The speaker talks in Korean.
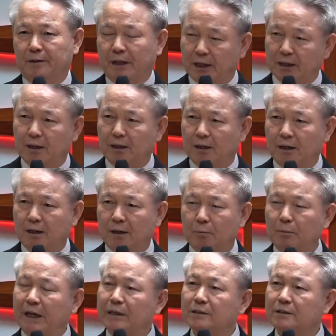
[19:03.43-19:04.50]
내가
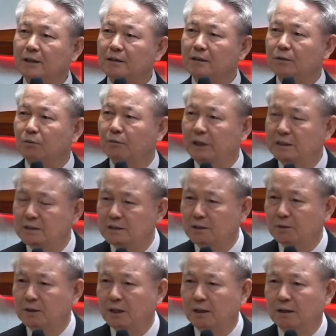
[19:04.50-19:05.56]
파리새인들이 왜
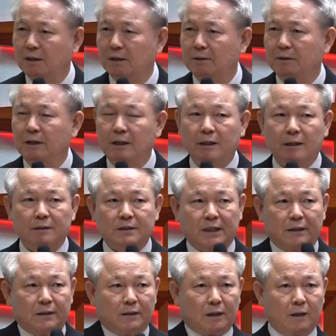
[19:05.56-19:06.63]
지적할까요?
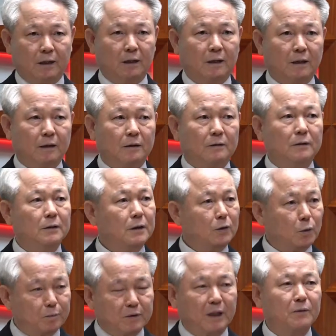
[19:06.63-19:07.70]
자기가
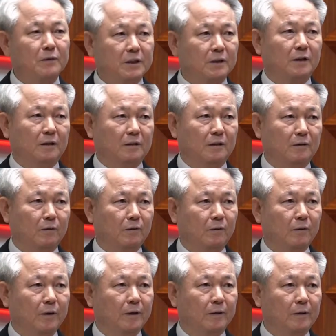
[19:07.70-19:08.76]
의롭다고 생각하는
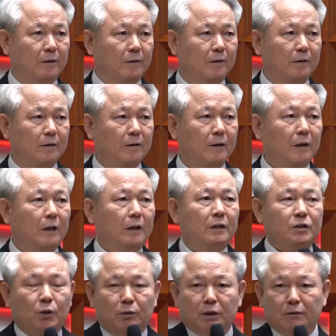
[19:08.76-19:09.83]
거예요.
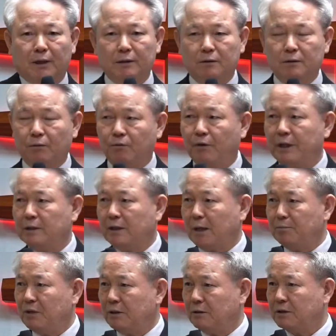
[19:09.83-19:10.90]
서기관들이 왜
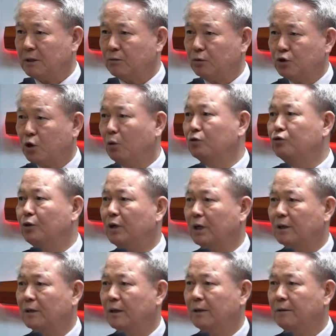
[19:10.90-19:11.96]
남들을 자꾸
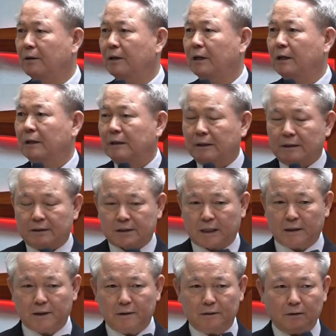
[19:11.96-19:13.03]
정죄할까요?
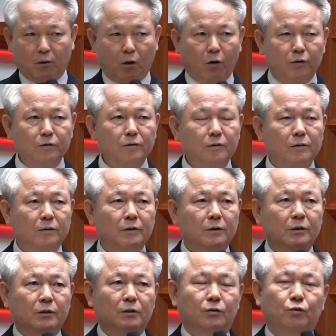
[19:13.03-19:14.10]
자기는 어느
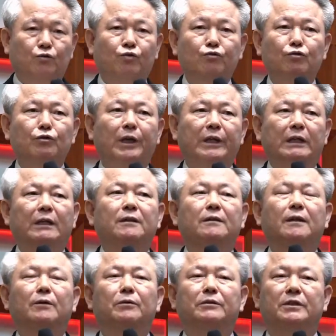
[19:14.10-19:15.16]
수준에
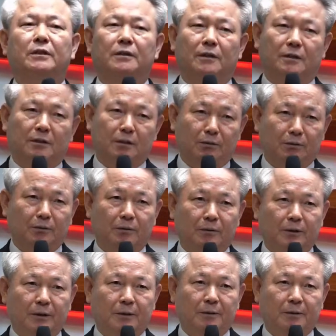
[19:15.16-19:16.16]
있다고 생각하는 거예요.